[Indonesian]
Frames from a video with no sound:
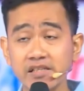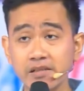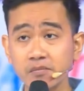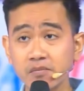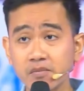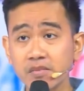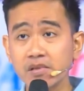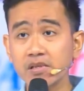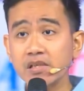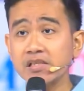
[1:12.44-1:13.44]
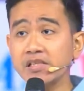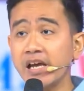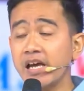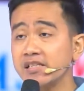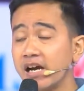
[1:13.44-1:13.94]
ini.
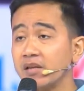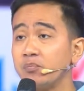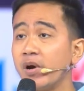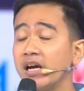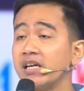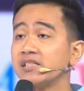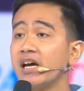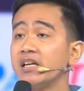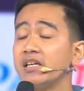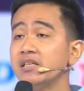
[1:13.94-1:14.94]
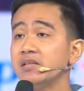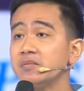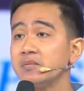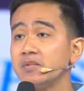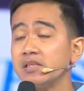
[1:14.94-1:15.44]
Saya sangat bangga sekali
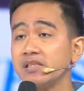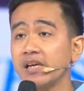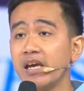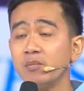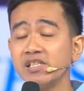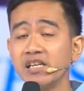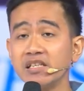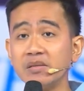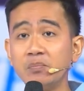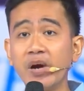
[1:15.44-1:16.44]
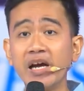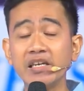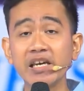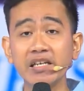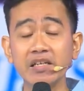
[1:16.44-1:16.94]
saya menjadi
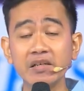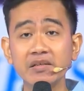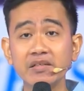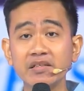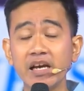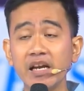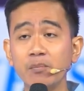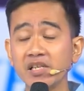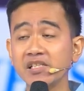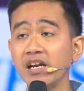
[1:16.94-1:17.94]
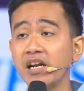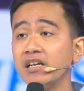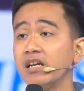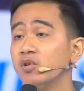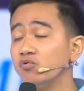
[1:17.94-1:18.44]
bagian dalam
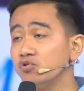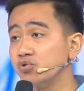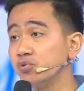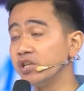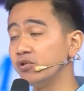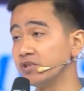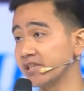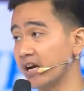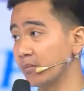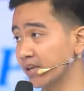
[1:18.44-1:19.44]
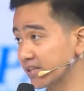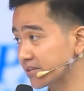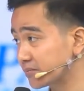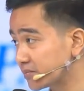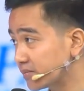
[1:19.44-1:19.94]
perjalanan menuju Indonesia
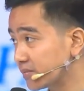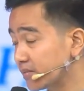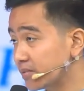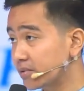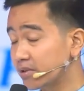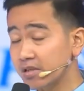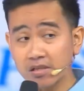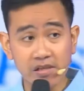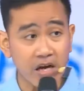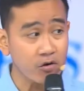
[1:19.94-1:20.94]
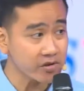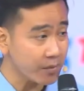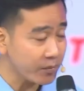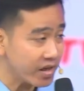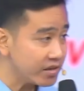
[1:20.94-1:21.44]
Emas. Saya
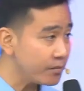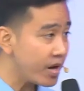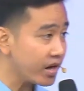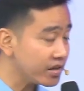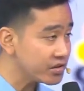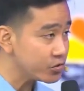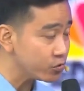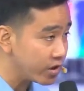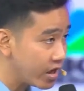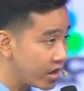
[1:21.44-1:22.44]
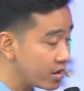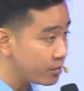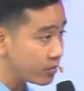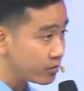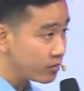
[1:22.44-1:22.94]
ucapkan terima kasih juga
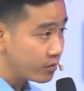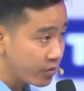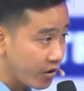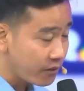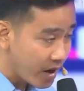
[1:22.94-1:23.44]
Prof.